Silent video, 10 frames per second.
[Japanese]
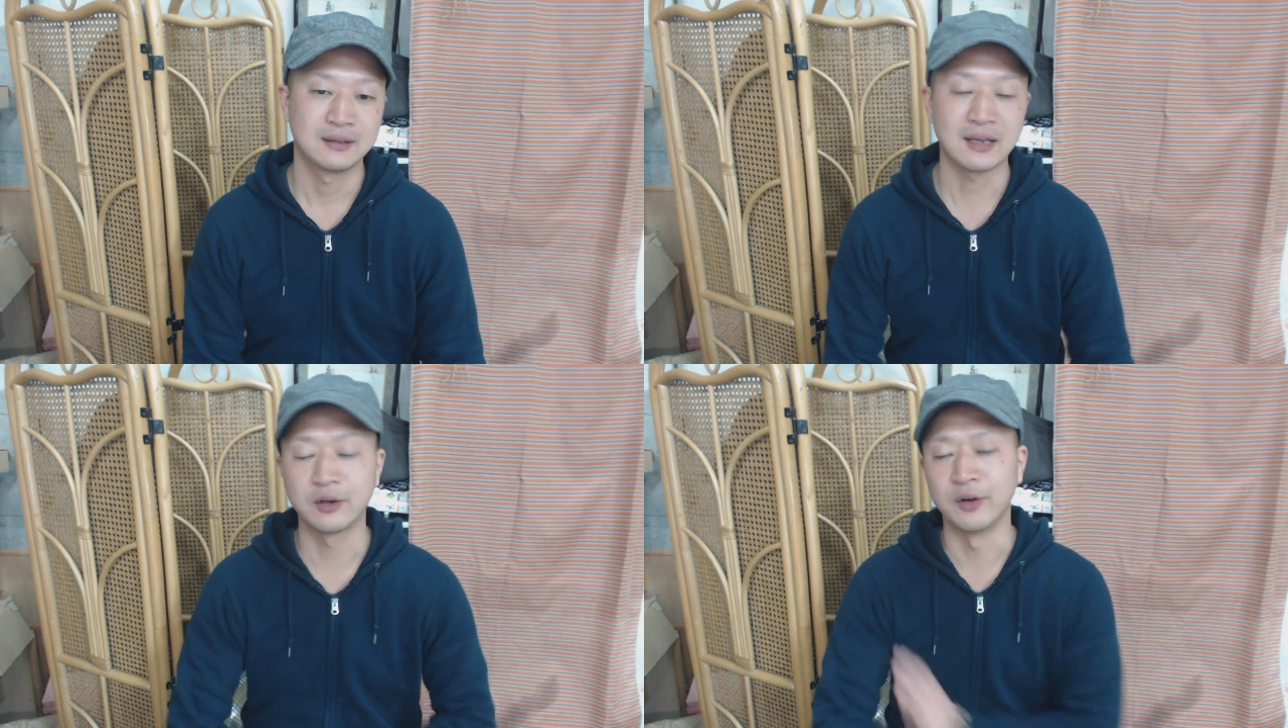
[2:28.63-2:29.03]

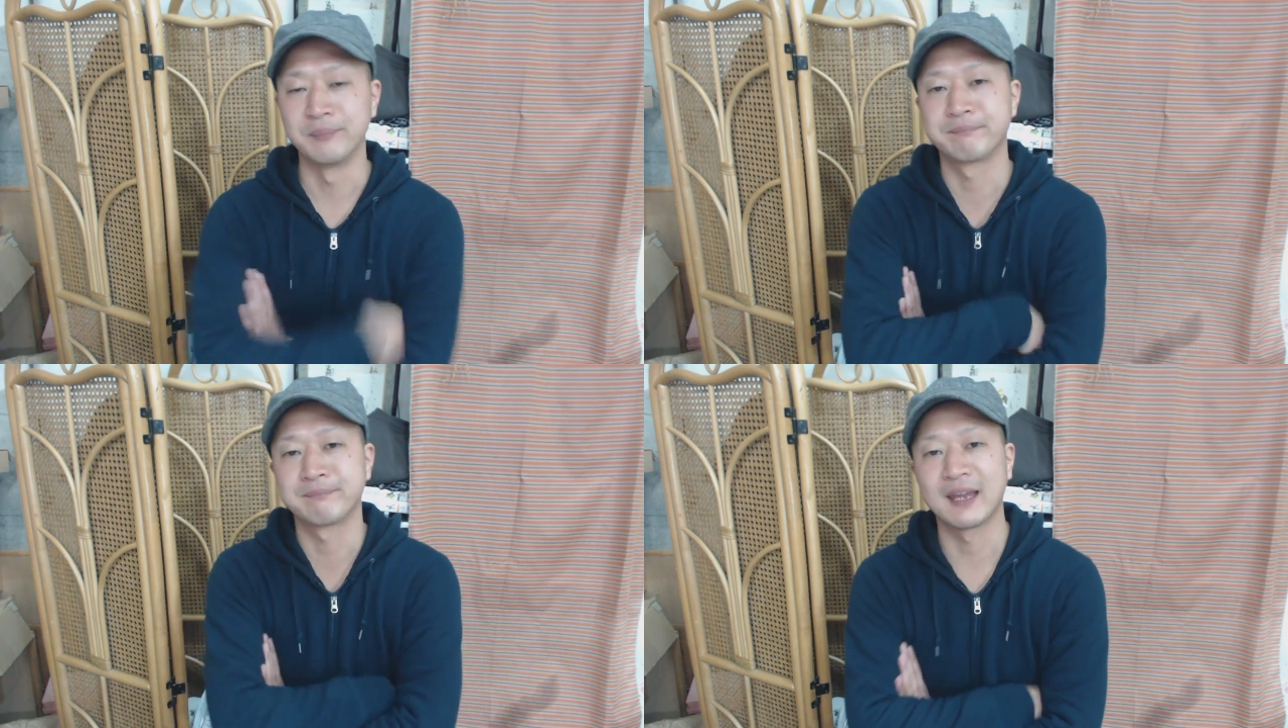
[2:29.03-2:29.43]
だけ
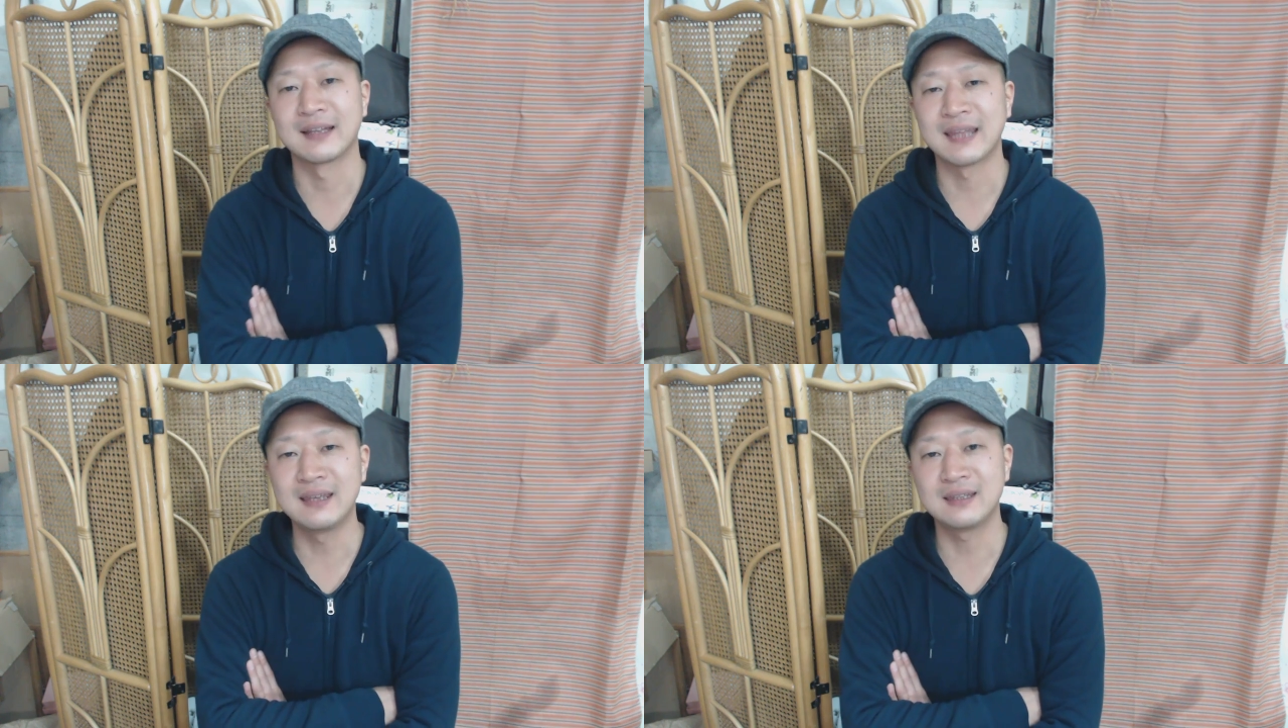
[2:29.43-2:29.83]
ど
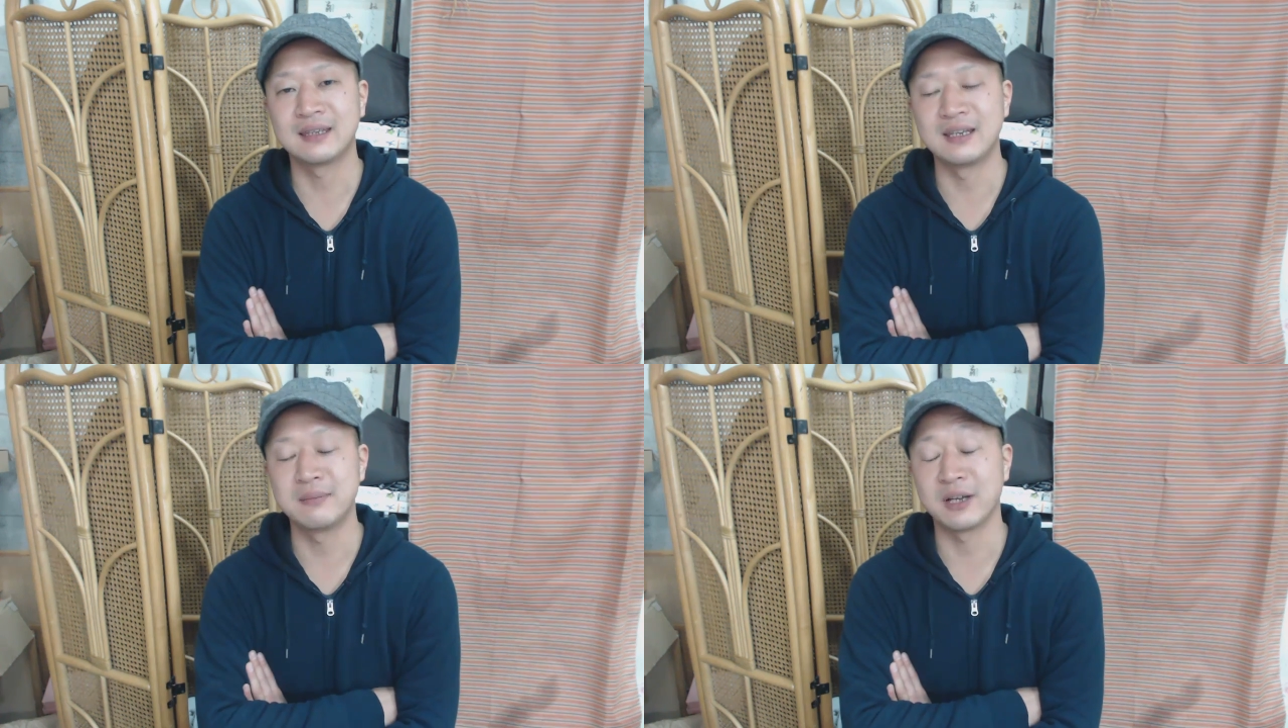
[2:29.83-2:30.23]
天
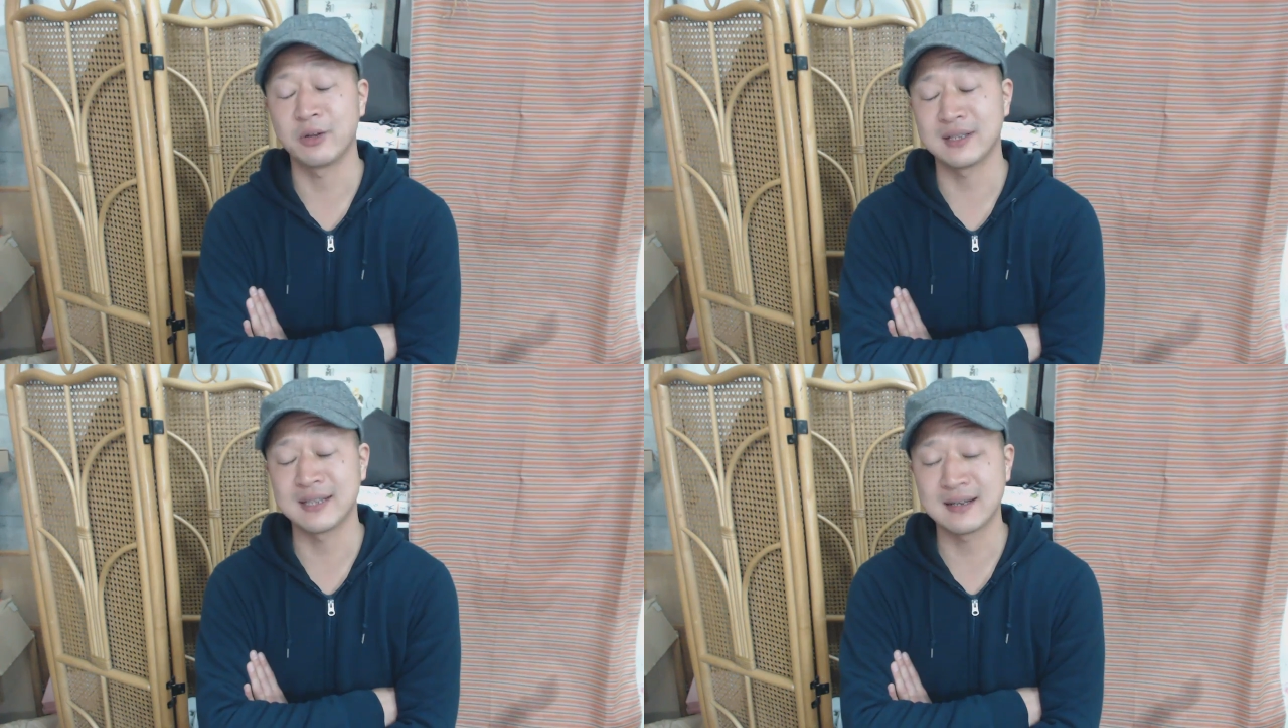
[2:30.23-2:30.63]
気に
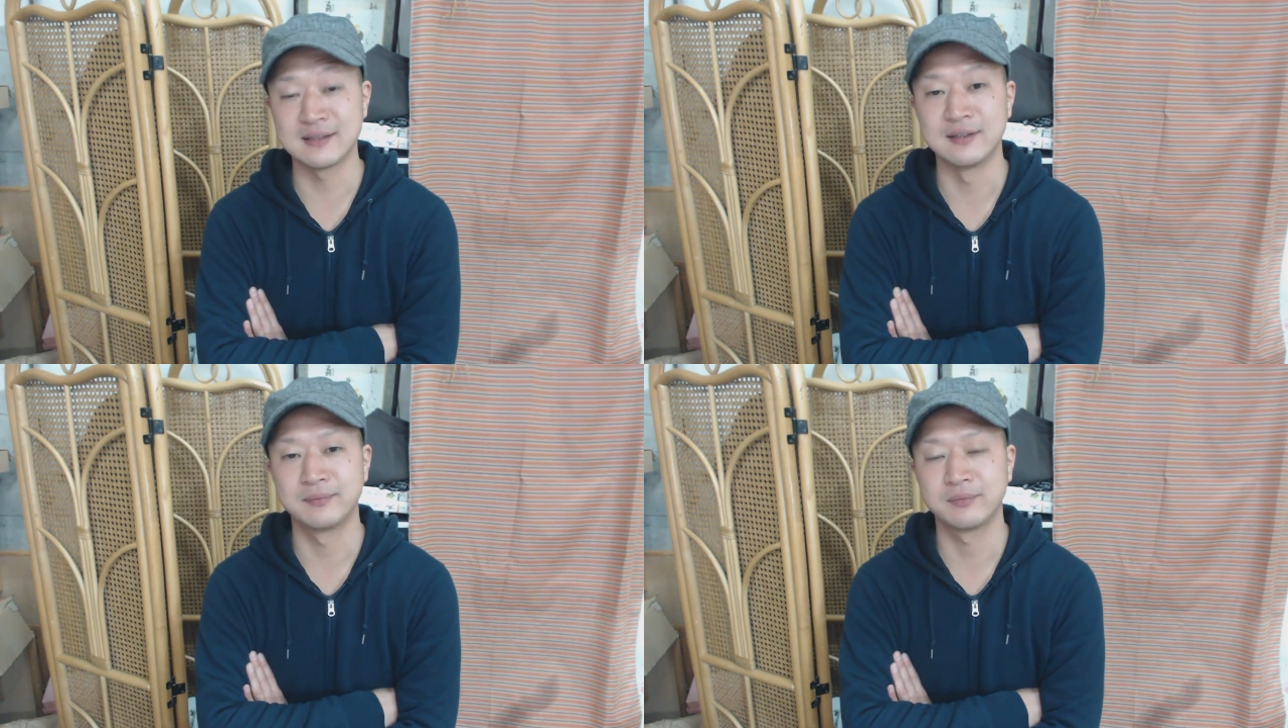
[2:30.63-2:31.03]
惑わされ
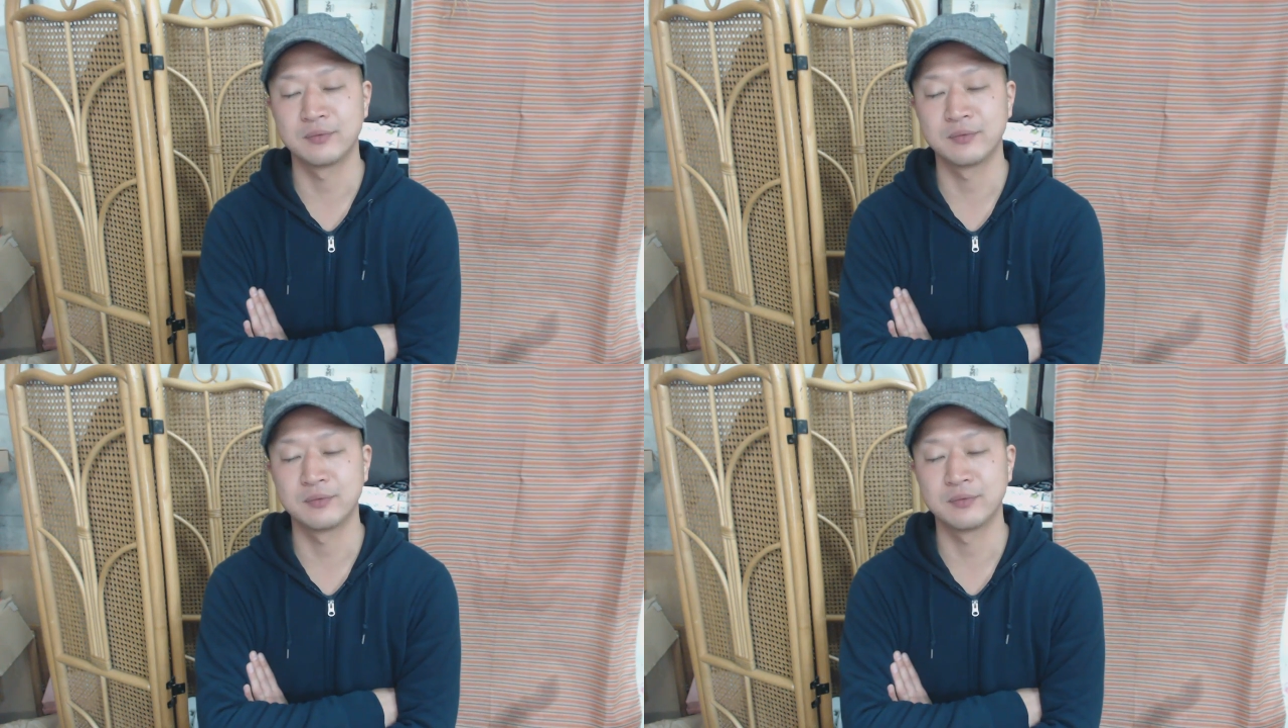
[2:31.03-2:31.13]
ず、